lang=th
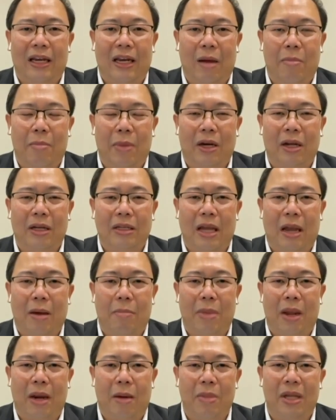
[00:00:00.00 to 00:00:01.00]
นะมันก็จะ
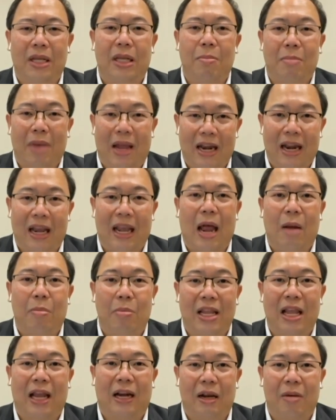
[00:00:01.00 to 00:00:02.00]
เป็นมิติใหม่ทางการ
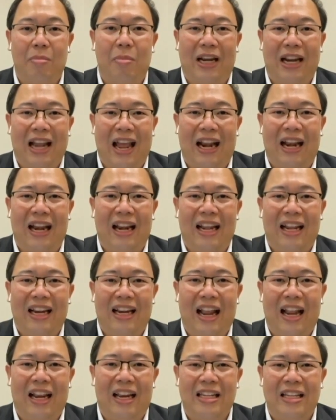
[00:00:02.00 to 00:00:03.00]
เมืองอย่างหนึ่งเหมือนกัน
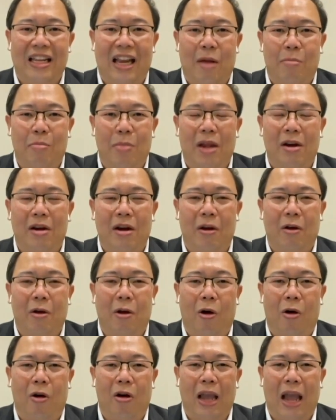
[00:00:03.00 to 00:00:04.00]
นะที่จะทำให้เรื่อง
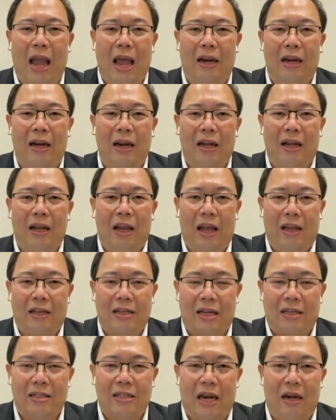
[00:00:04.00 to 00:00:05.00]
ของการ
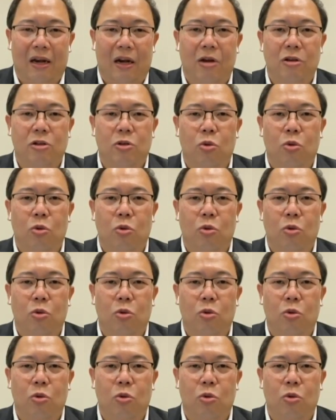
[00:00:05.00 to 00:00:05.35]
จัดสรรกระ